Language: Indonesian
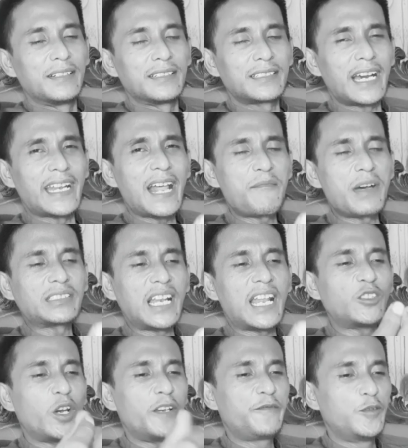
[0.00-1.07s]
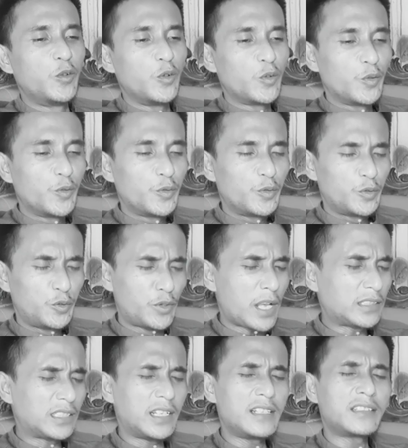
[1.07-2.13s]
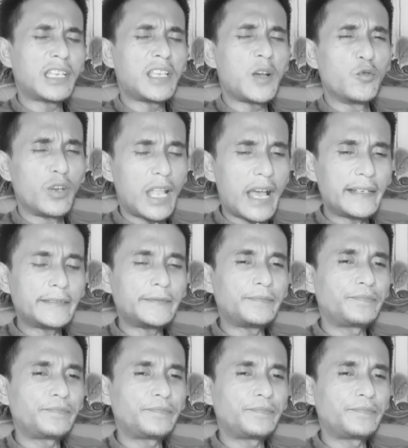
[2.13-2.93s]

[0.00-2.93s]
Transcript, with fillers: Sekarang masalah do'if dulu. Sudah sering saya ulang.